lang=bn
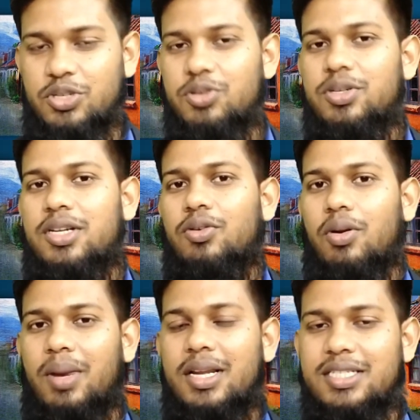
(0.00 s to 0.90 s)
বিস্কোসিটি
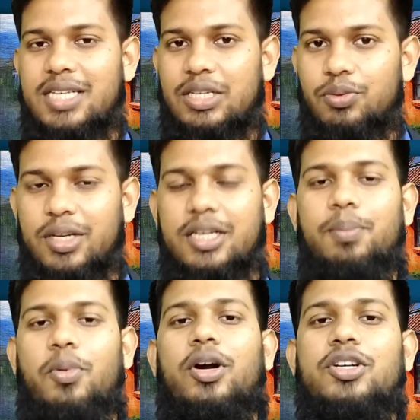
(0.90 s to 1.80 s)
নর্মালি যে
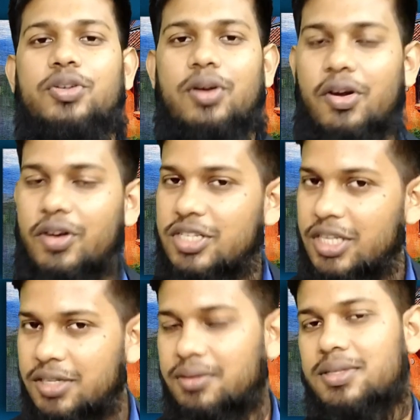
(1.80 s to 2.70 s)
ইউনিটে প্রকাশ করা হয়
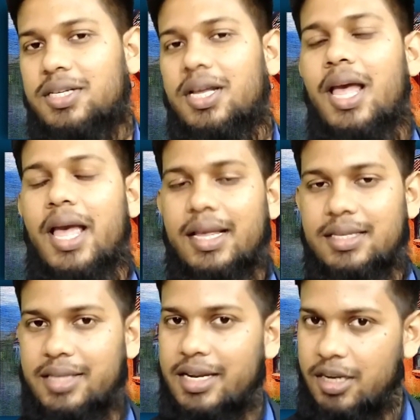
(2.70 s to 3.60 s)
সেটি হচ্ছে
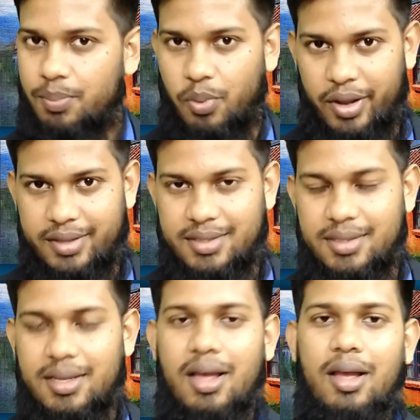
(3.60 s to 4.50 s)
সেন্টিপয়েস
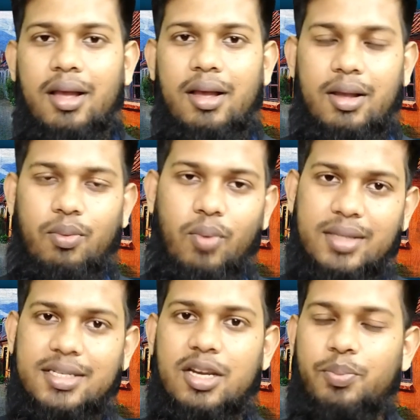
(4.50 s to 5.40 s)

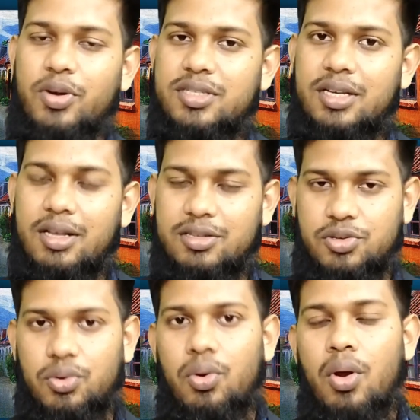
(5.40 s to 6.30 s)
ওয়ান সেন্টিপয়েস
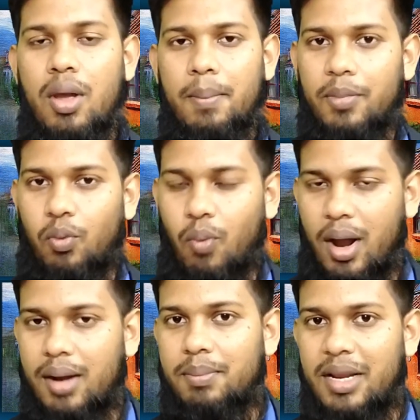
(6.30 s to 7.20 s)
ইকালস টু
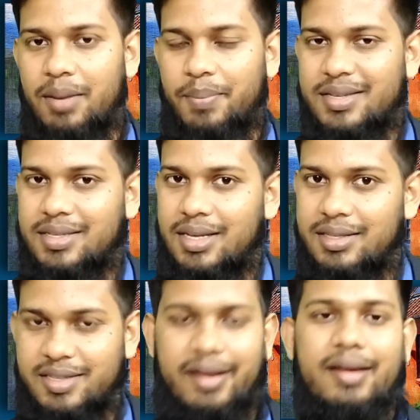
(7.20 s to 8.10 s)
ওয়ান মিলি
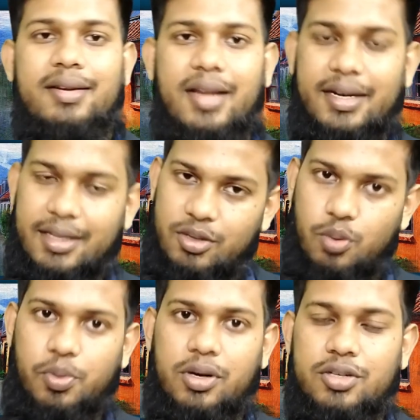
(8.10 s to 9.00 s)
সেকেন্ড এটা
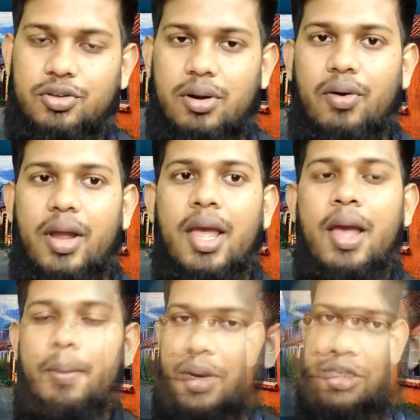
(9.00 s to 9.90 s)
দিয়েও প্রকাশ করা হয়
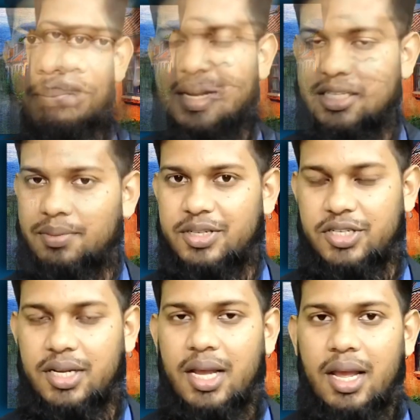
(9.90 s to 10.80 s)

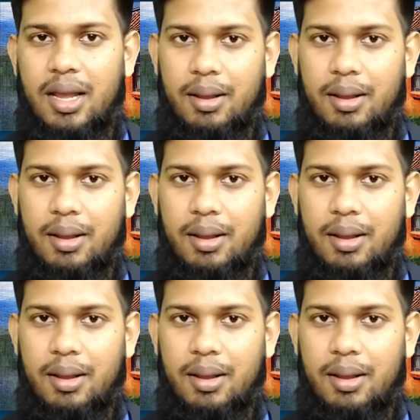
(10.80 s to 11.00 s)
পাশাপাশি